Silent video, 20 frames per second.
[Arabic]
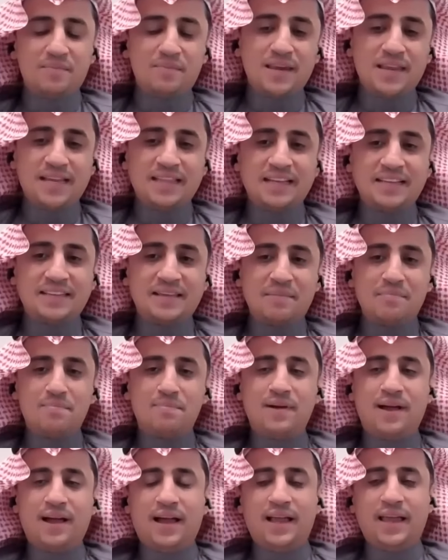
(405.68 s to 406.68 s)
آه، من
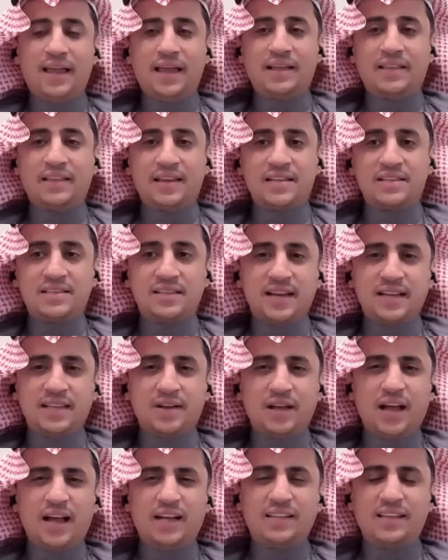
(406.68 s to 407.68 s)
يتتبع حقيقة
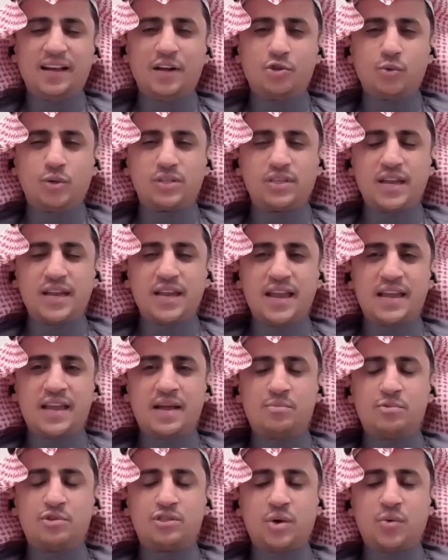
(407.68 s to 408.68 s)
الزيادة وأعتقد وصلنا
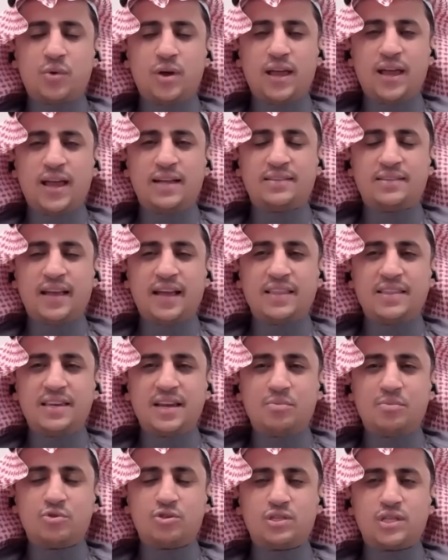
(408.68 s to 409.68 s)
إلى مستويات
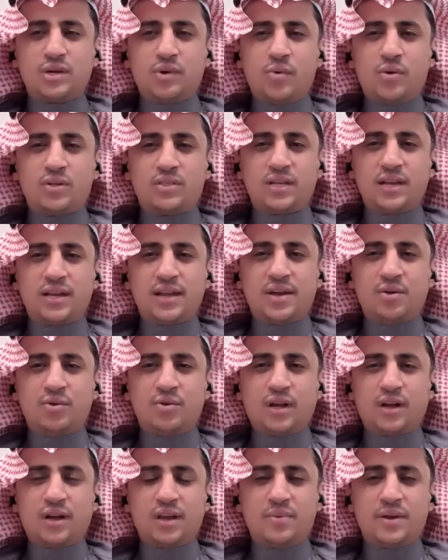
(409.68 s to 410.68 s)
أدنى مستوى وصلنا
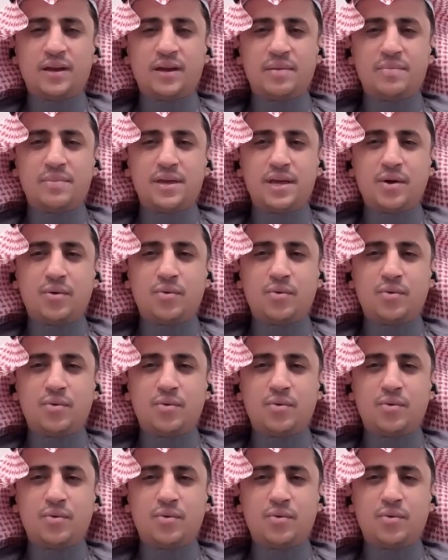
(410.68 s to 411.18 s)
له تقريبا ال